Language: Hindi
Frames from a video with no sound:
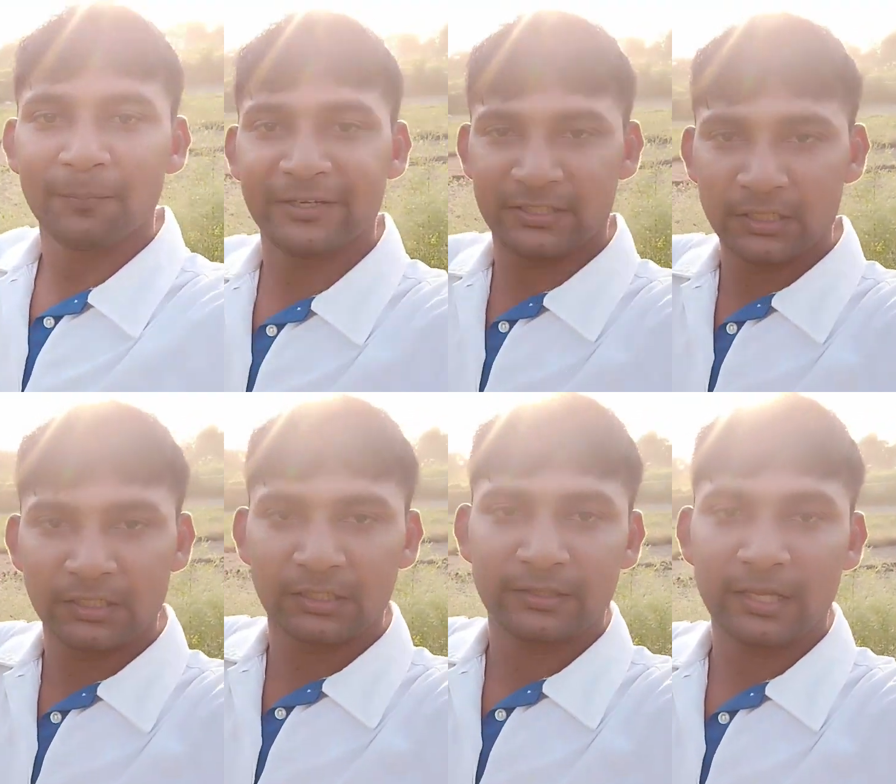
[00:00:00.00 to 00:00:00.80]
पैसा
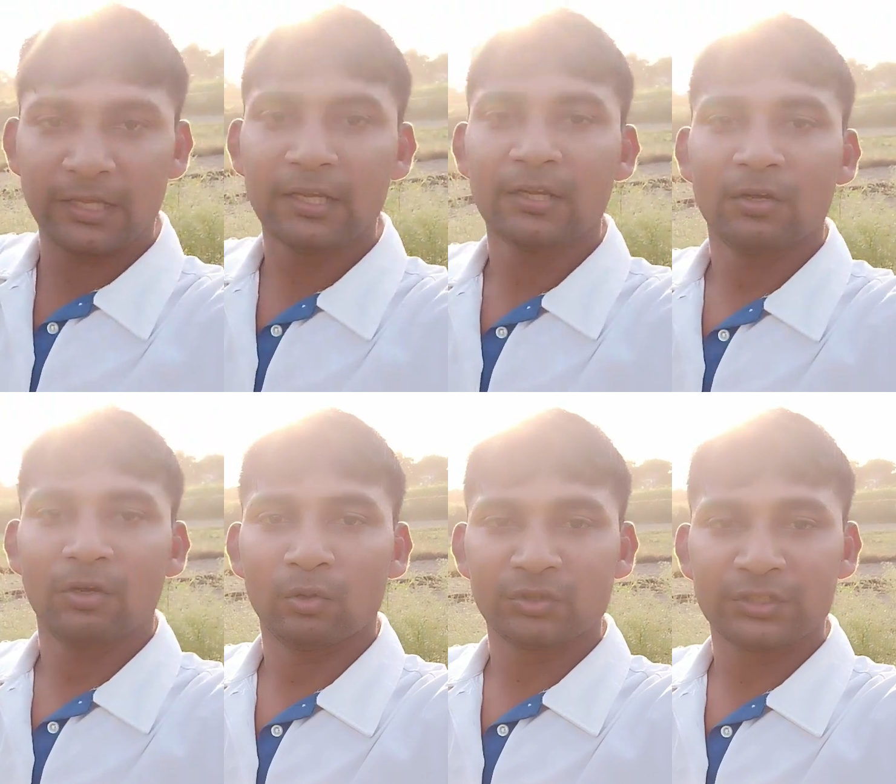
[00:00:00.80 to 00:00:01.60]
निकलता है
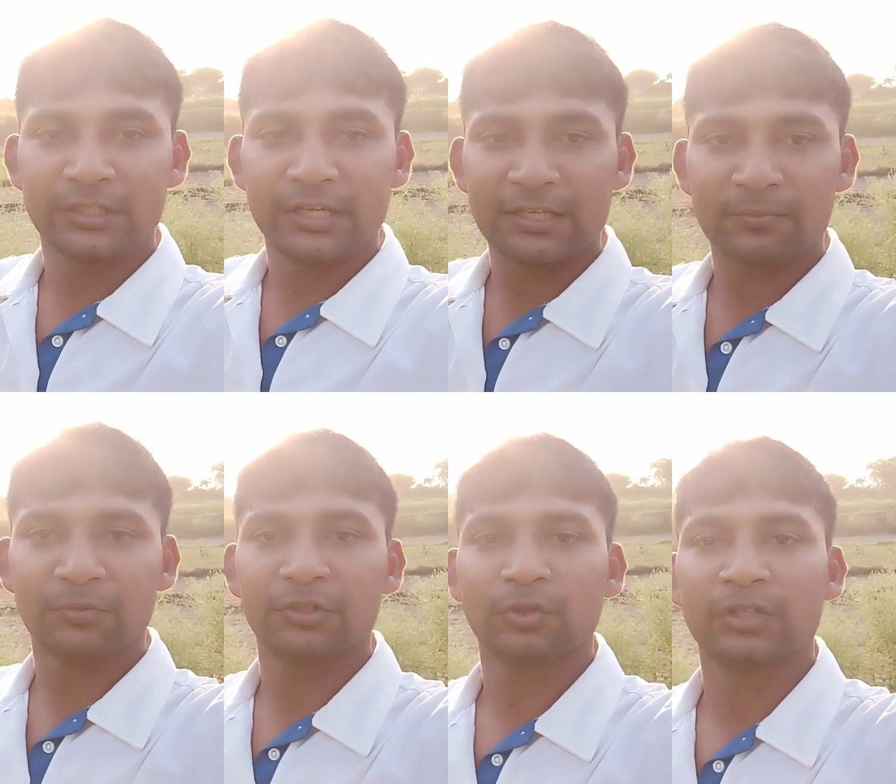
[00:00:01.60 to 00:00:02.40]
और उसी की आज
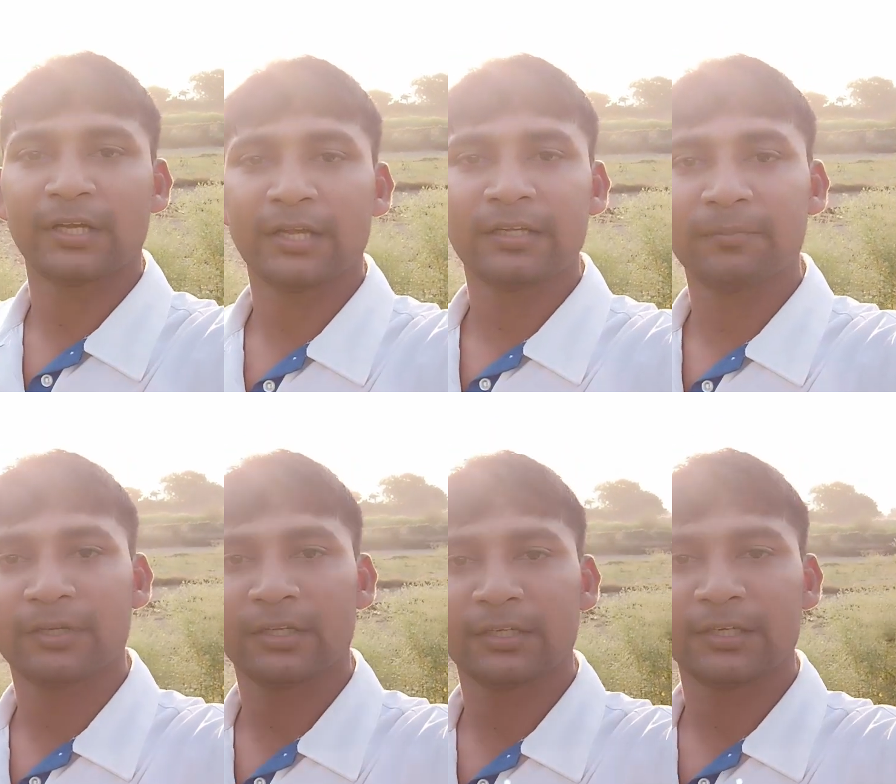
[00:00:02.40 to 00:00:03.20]
हम वीडियो दिखाएँगे
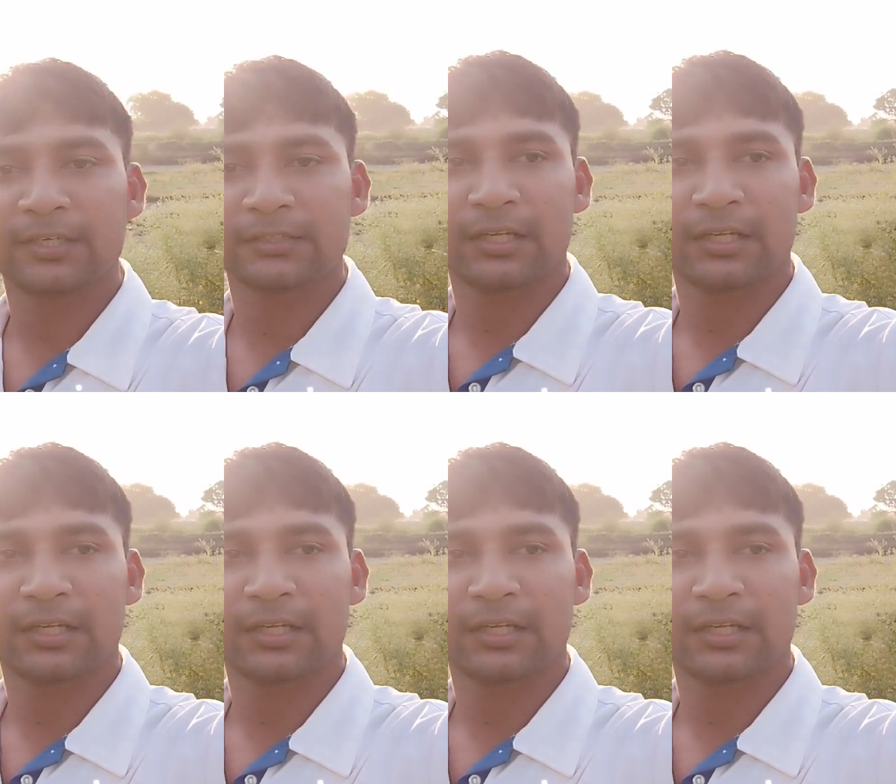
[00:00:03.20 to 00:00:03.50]
बने रहिएगा